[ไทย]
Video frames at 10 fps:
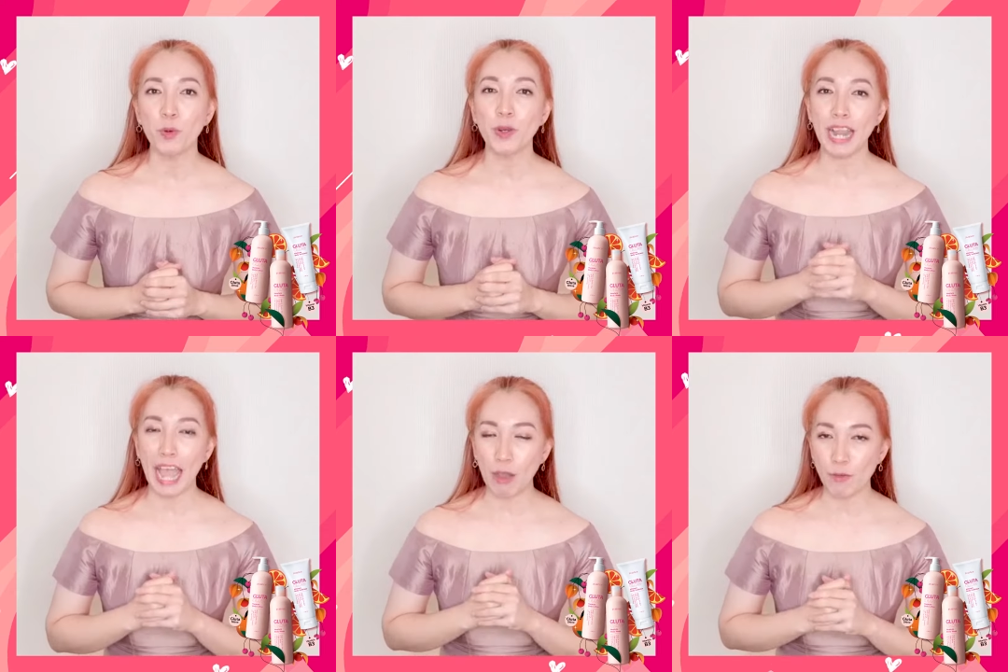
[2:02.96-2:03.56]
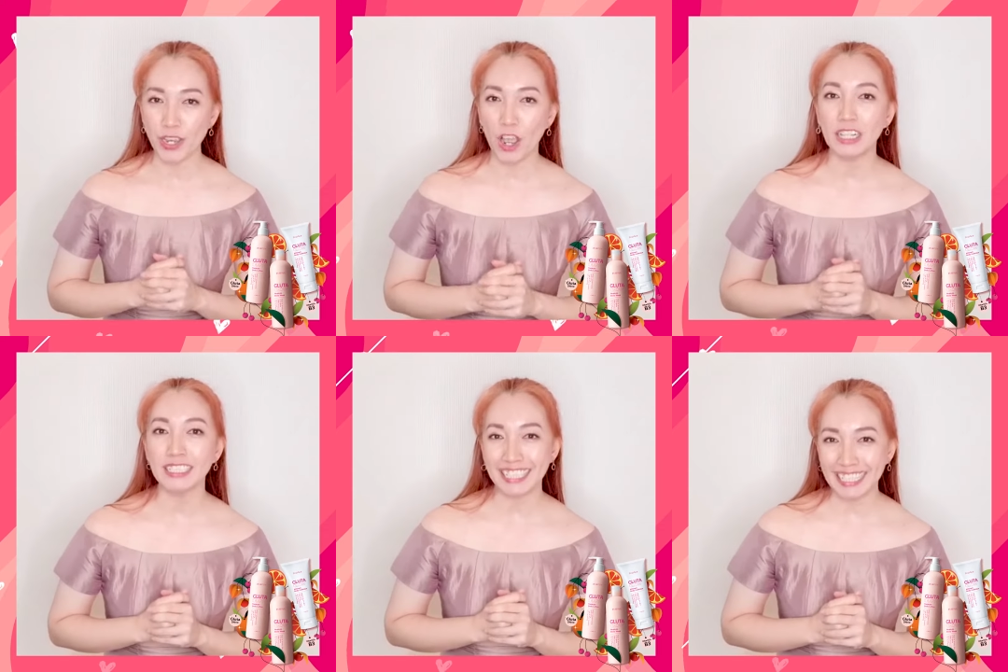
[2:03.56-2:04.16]
คุณ
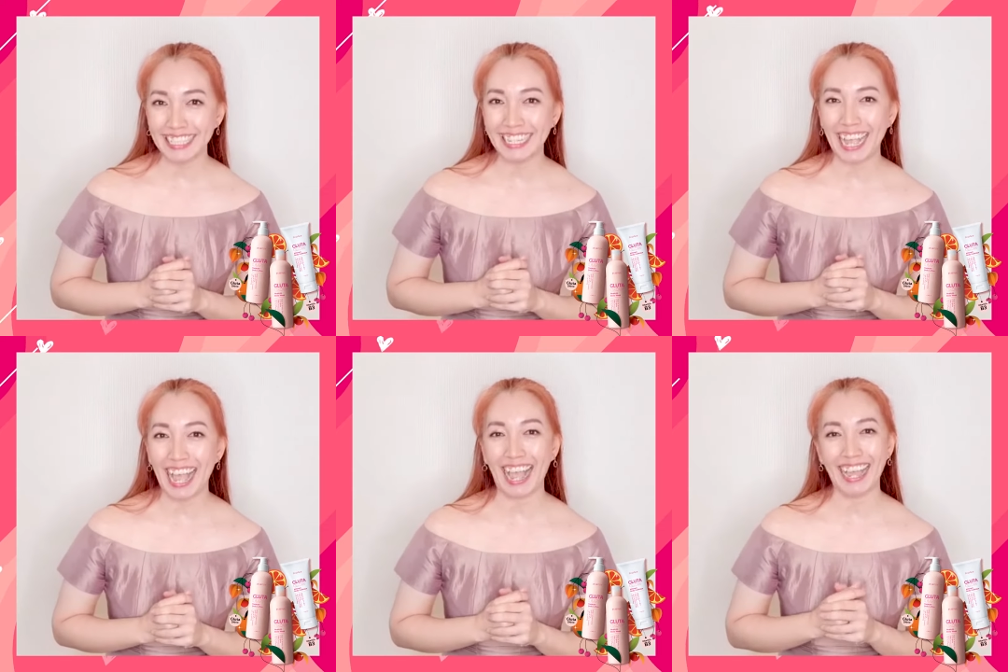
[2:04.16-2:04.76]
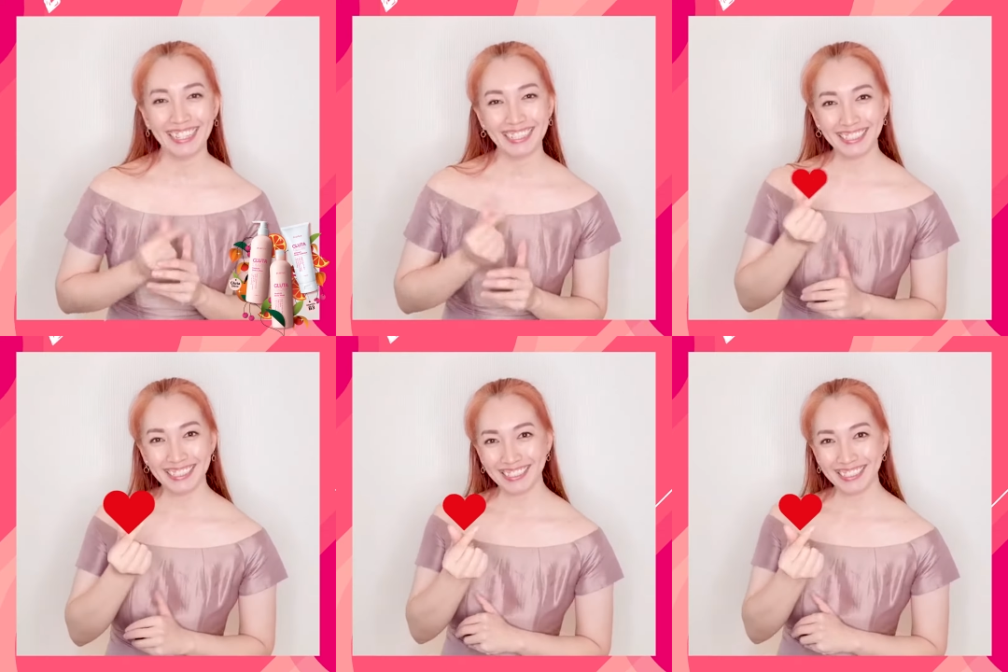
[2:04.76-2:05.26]
Allianceจริงๆค่ะ